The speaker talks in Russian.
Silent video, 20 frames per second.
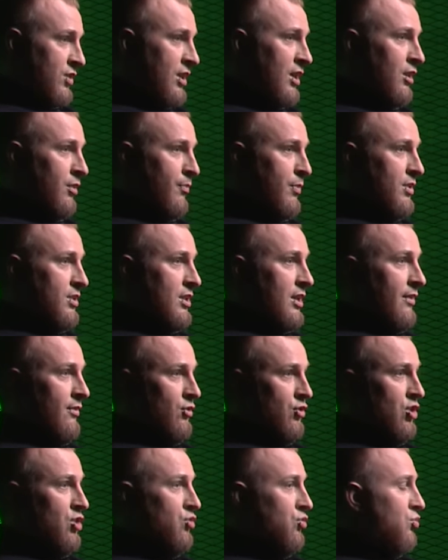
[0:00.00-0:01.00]
взял и
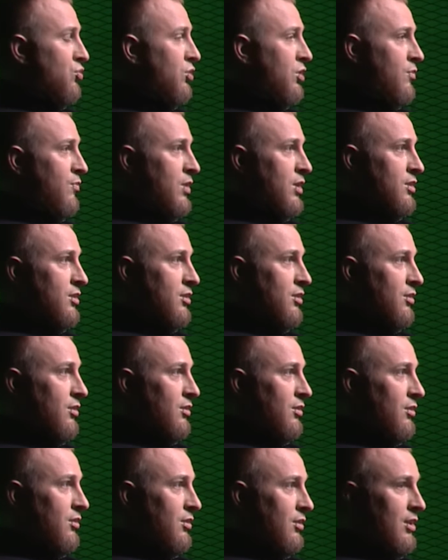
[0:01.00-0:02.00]
поставил женщину на место
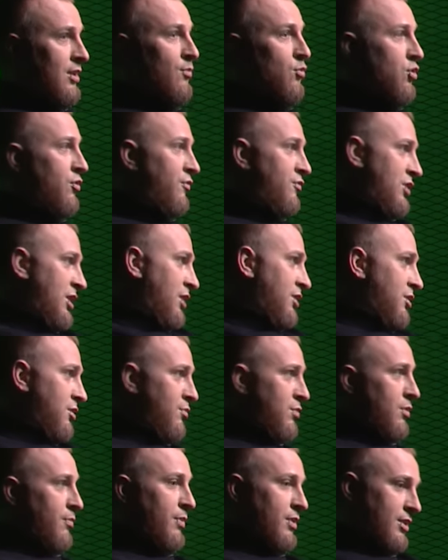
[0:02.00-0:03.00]
домой взял
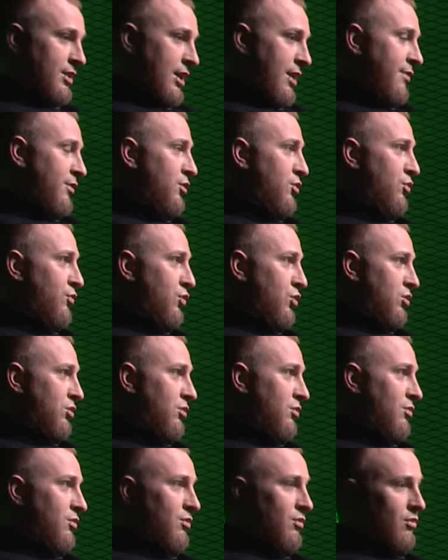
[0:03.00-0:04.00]
себе, поставил, и
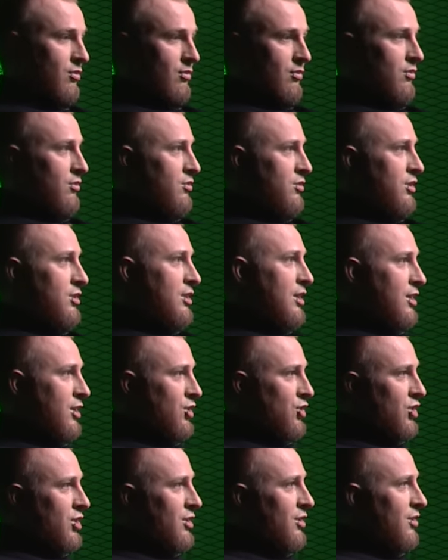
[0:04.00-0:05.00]
вот Ну, женщина не
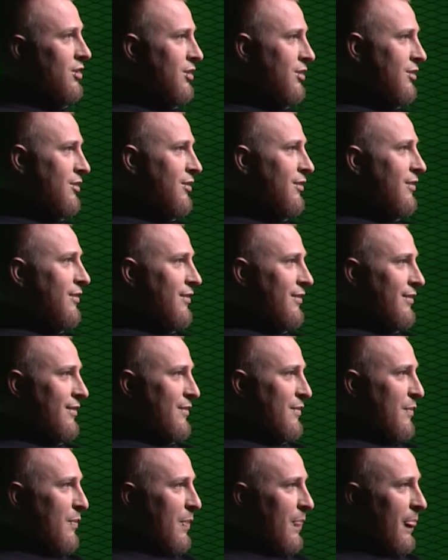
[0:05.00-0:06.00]
собака, рожает. чтобы ее на какое-то
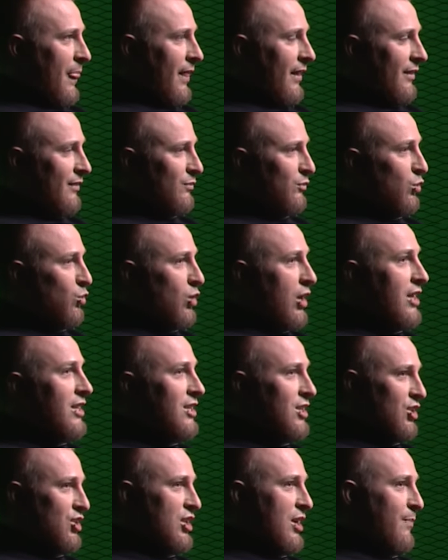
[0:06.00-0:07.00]
место ставить. Ну, женщина ну,
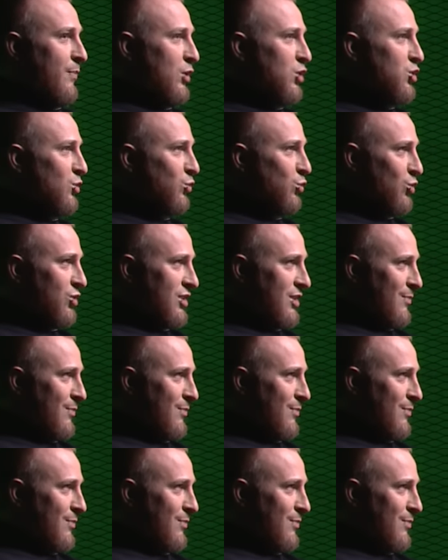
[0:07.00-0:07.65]
конечно, тоже человек. А при чем тут